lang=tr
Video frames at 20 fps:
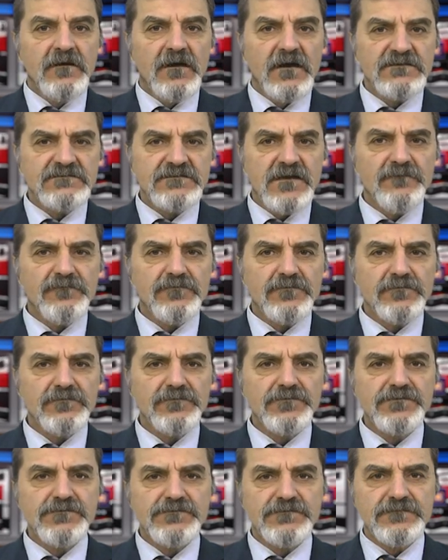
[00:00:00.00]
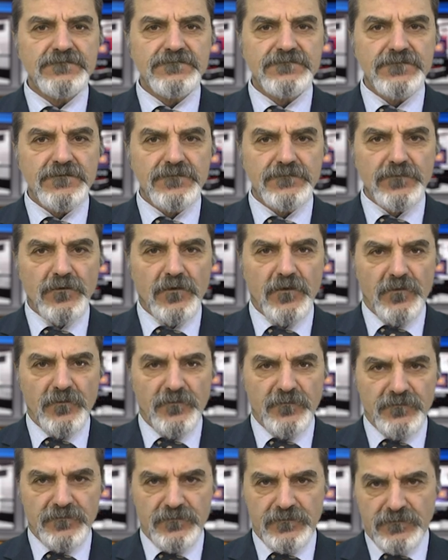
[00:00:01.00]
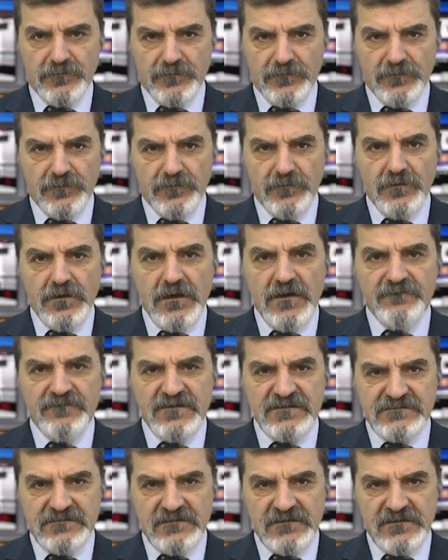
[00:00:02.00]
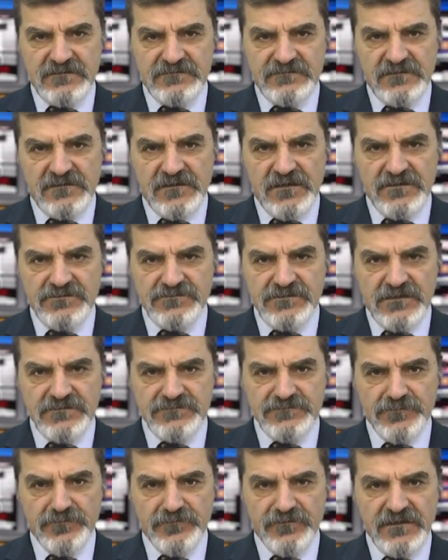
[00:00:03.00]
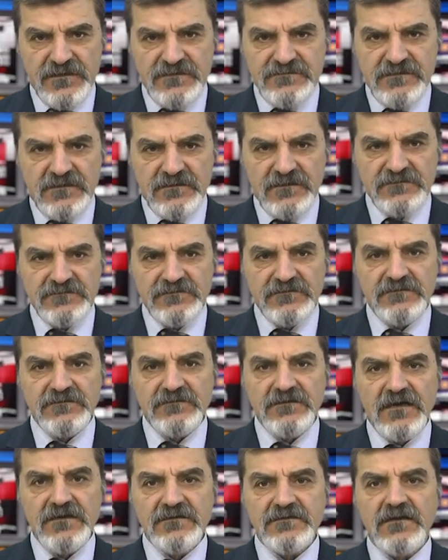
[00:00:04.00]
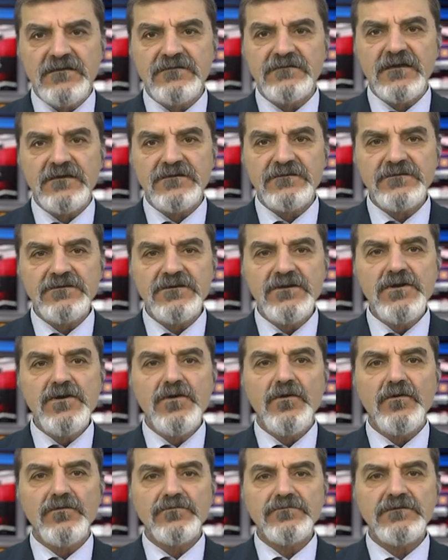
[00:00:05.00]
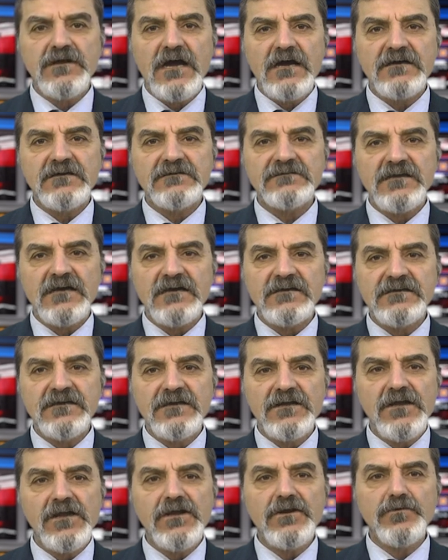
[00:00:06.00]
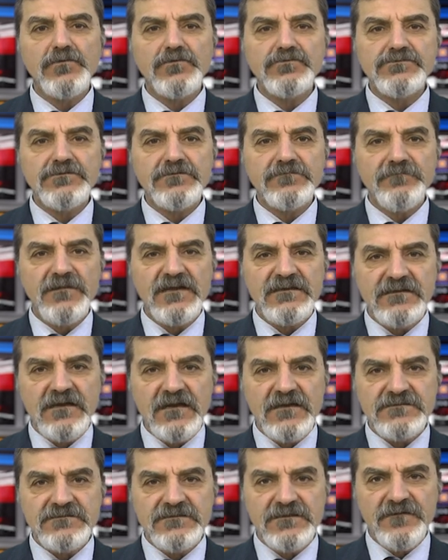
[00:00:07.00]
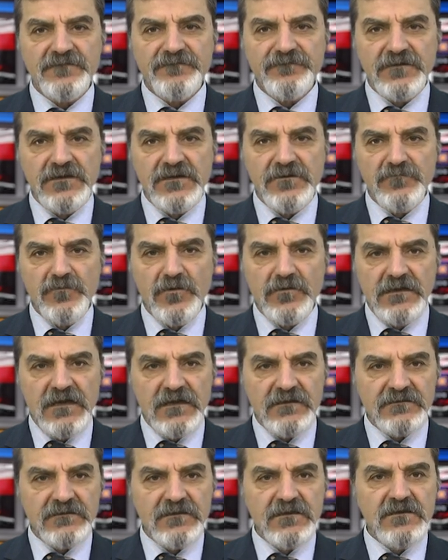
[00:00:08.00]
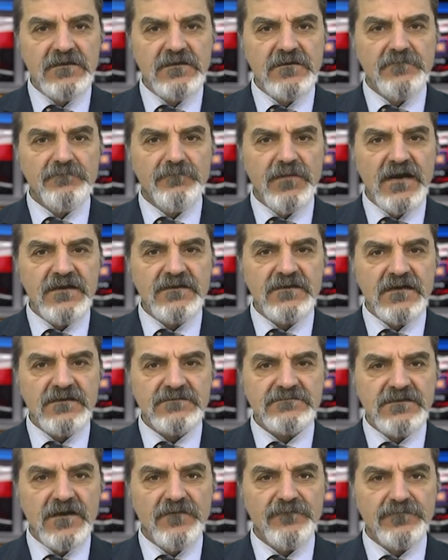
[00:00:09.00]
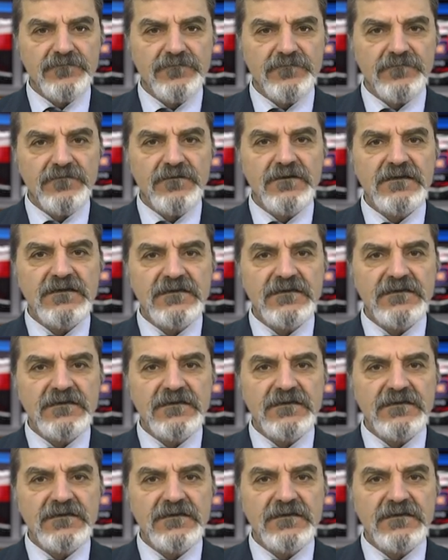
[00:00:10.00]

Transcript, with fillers: Aznavur'un 100. doğum günü vesilesiyle şansoniye sanatının hayranları onun hakkındaki ilk uzun metrajlı film olan Bay Aznavur'u